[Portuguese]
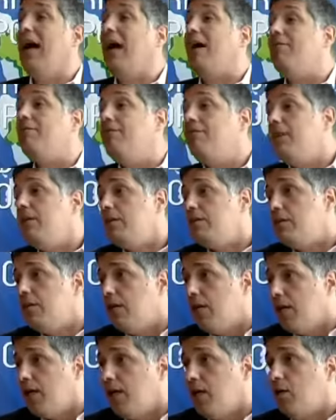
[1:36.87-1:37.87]
Há 20
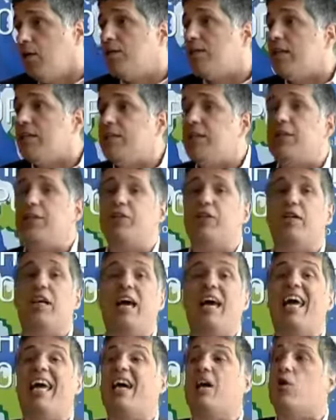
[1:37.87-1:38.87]
anos a gente
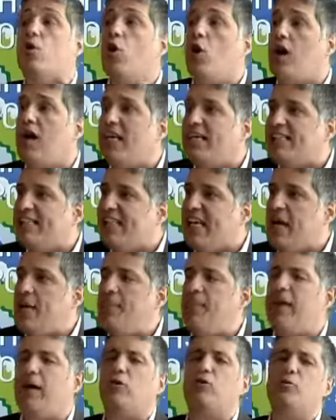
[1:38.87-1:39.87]
recorre
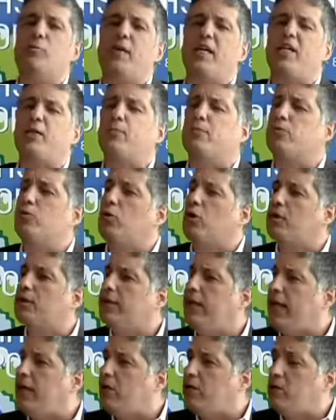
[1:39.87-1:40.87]
sempre aos mesmos
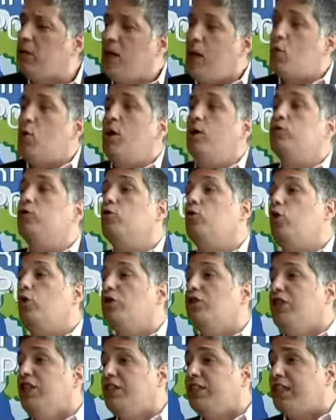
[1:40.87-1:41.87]
sorteios quando os
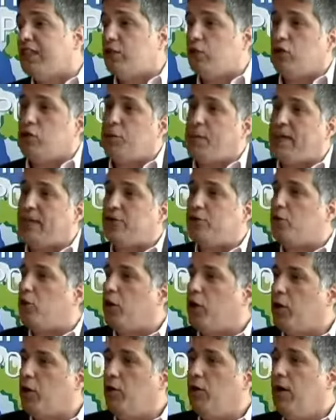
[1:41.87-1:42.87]
lojistas nos
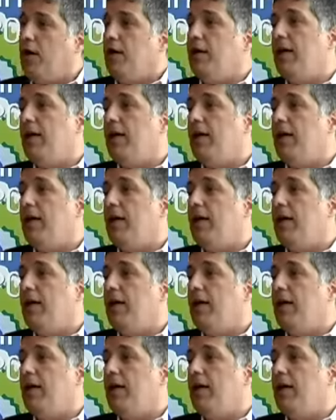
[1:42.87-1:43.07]
pressionam